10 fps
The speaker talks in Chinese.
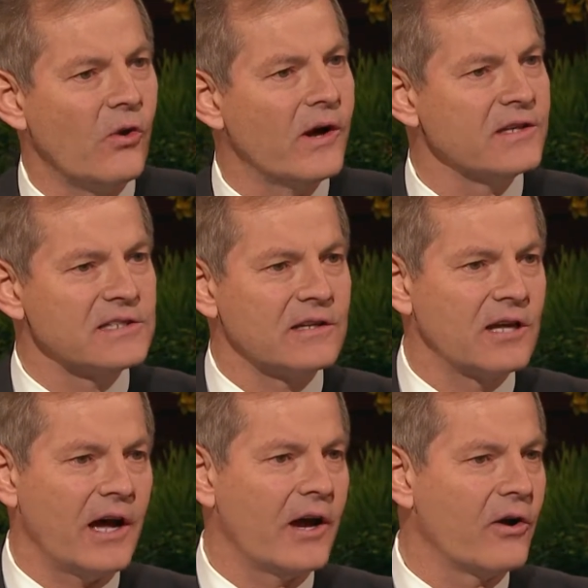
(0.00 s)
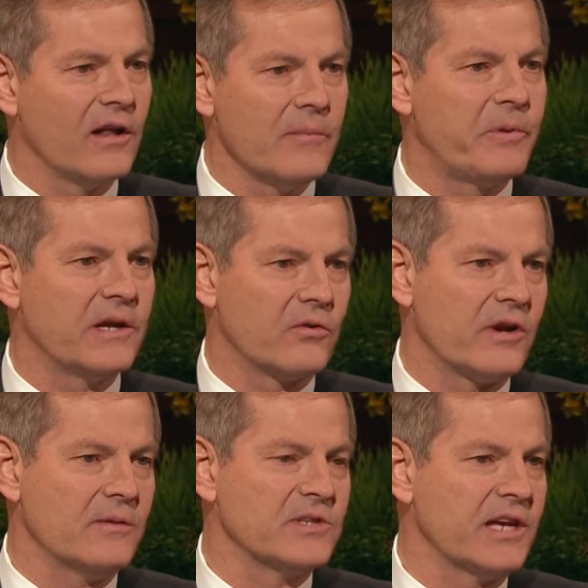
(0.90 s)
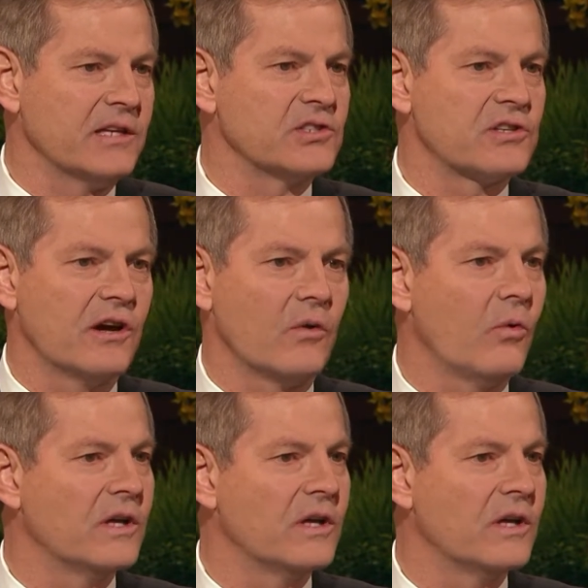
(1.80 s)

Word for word: 有人会说，只用这短